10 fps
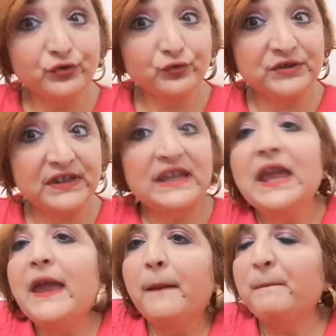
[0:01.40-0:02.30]

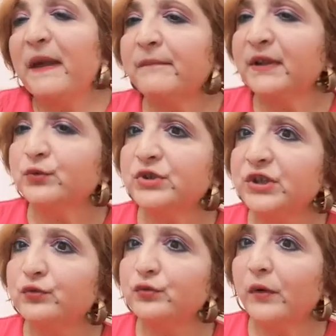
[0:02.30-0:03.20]
tutti,
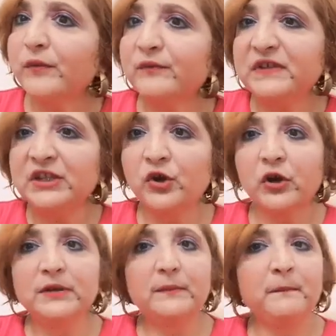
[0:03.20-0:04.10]
benvenuti in un nuovo video
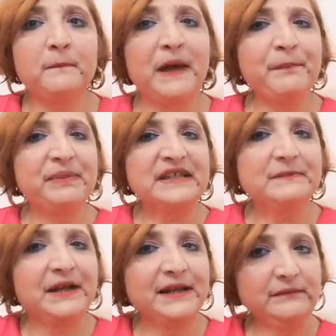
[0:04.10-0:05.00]
haul, ma
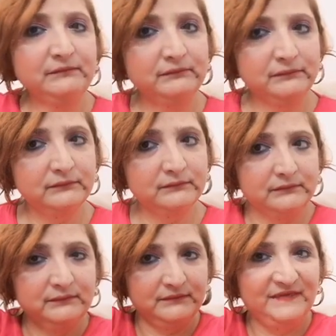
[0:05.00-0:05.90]
prima
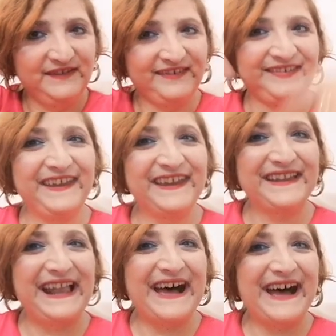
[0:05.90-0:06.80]

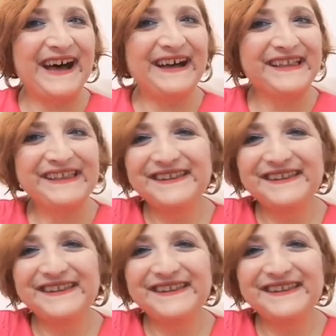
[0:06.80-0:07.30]
sigla!